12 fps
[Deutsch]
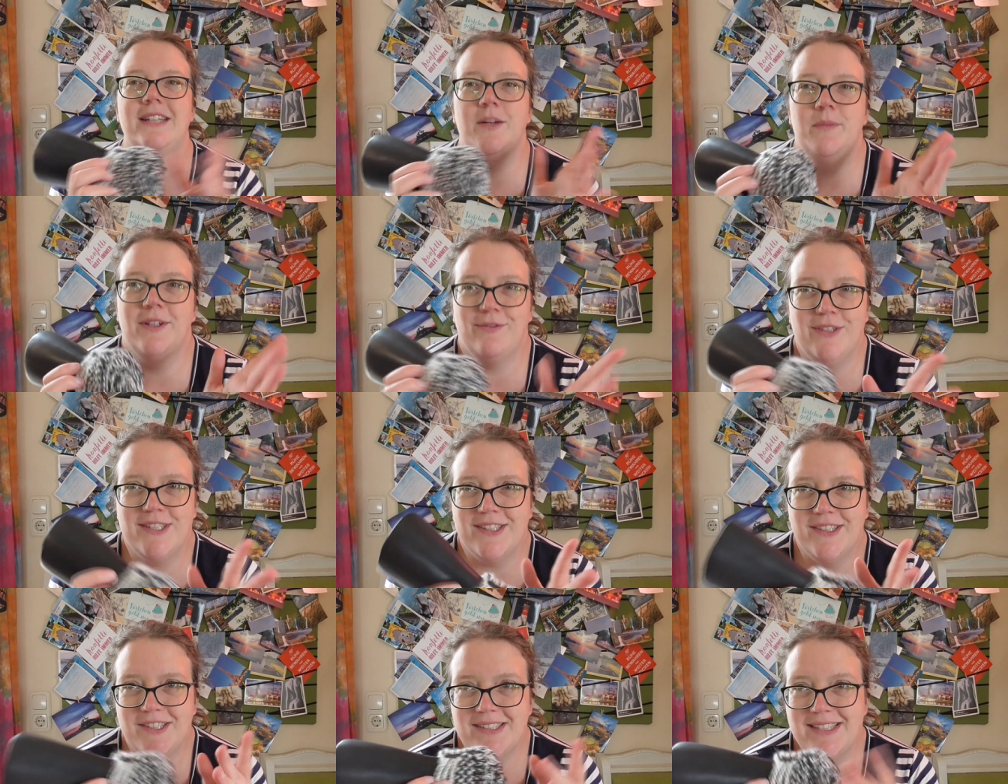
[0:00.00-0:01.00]
also ich habe mich auf
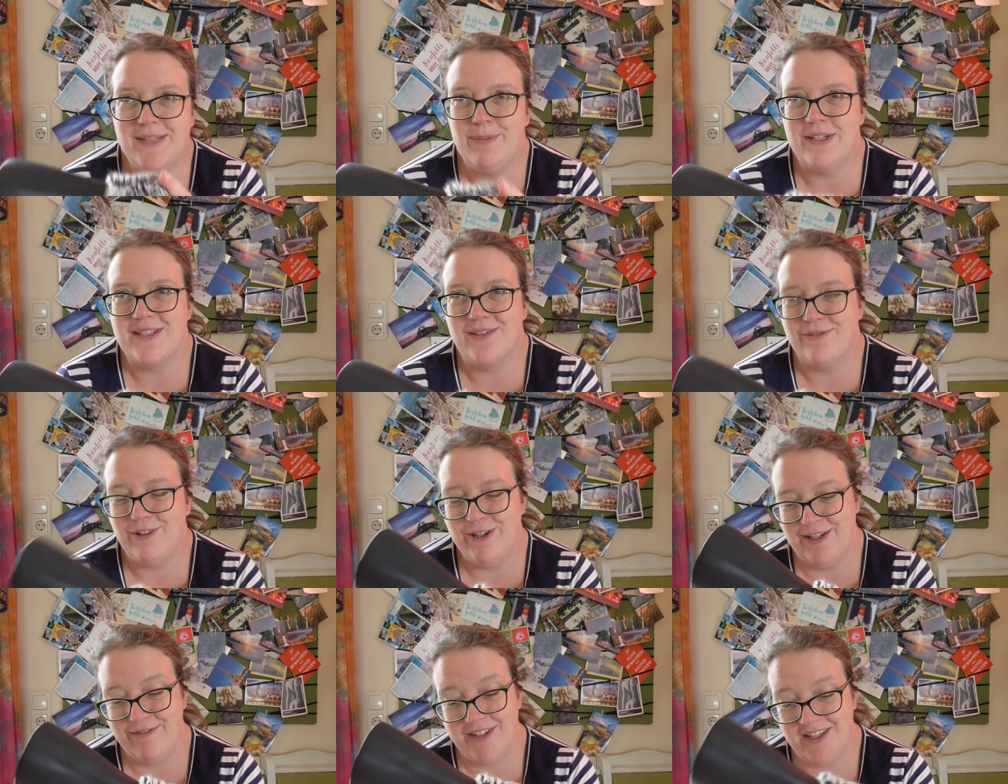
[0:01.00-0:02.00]
diese Slippers
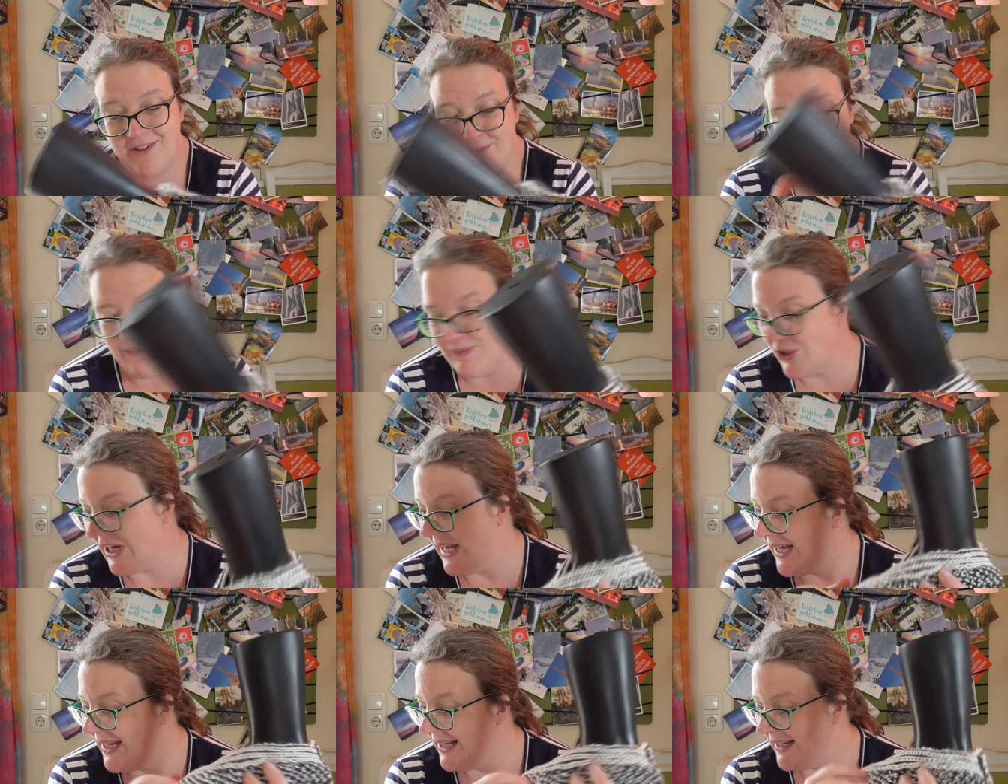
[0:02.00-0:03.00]
gefreut. Ich fand die hübsch.